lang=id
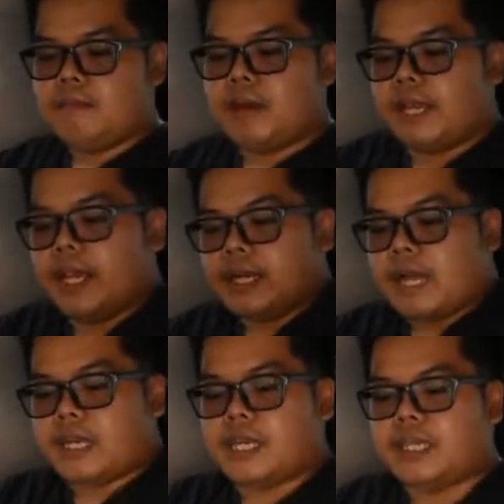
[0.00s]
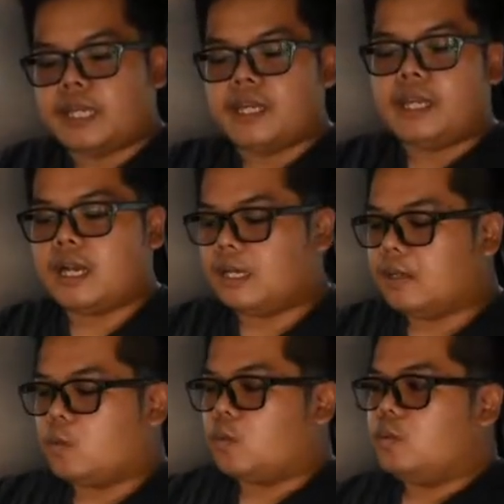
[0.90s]
bagian kaki kita ini agak
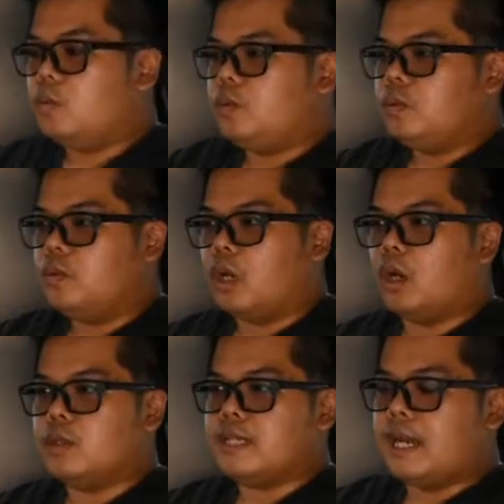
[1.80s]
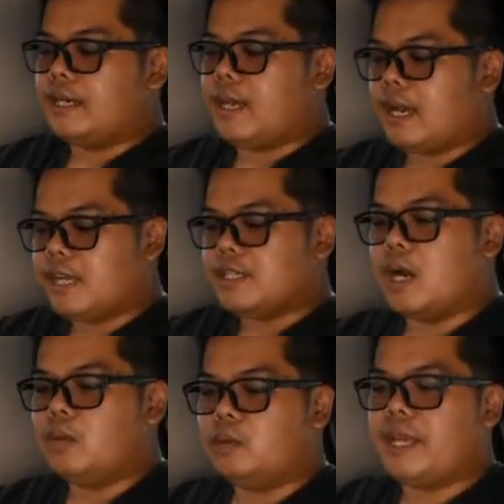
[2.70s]
nekuk. Kalau jalannya agak
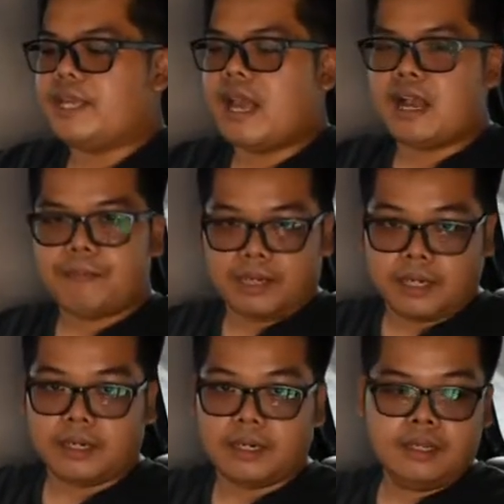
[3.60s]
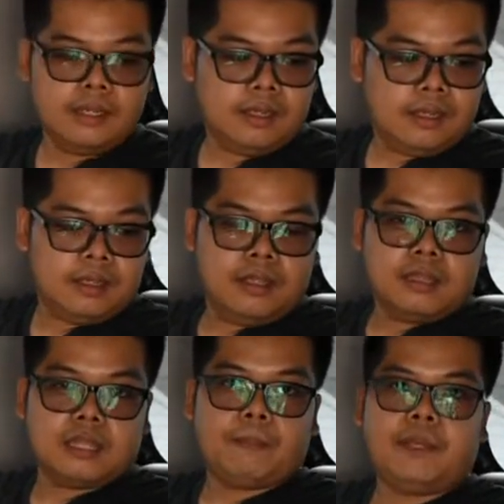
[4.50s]
jauh kayaknya agak pegel.
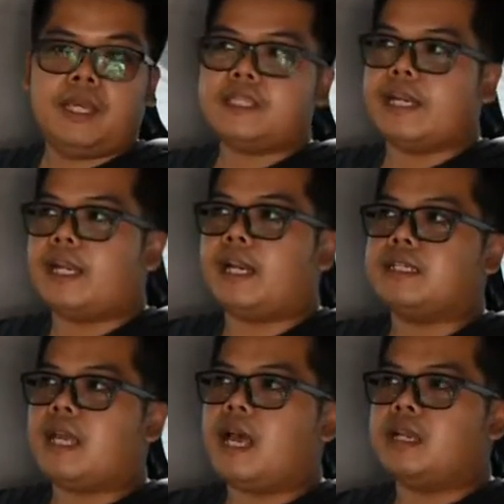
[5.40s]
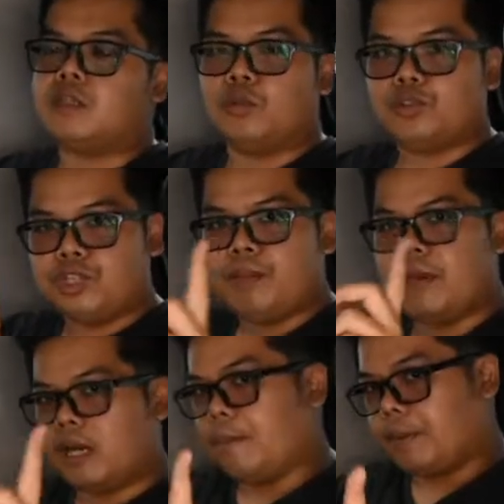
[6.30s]
Tapi saya rasa ada solusinya
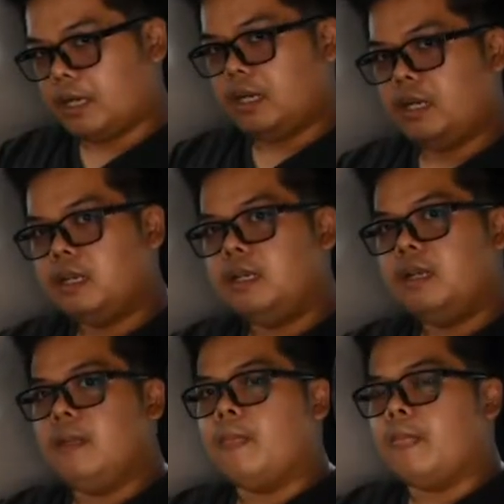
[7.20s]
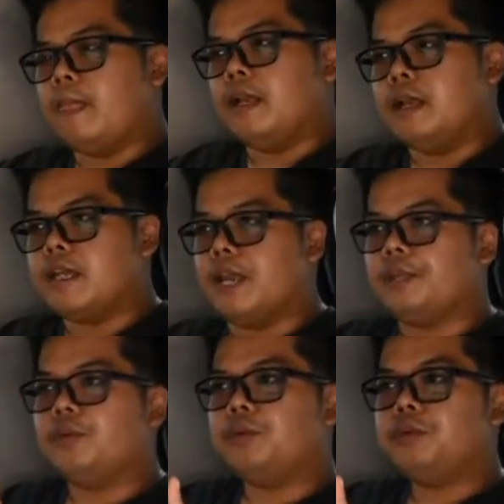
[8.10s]
biar nggak pegel
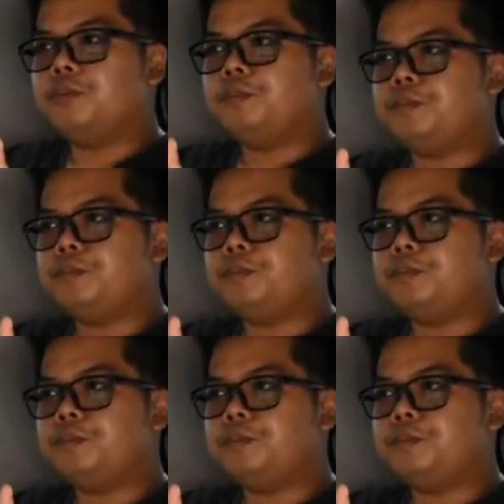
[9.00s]
yaitu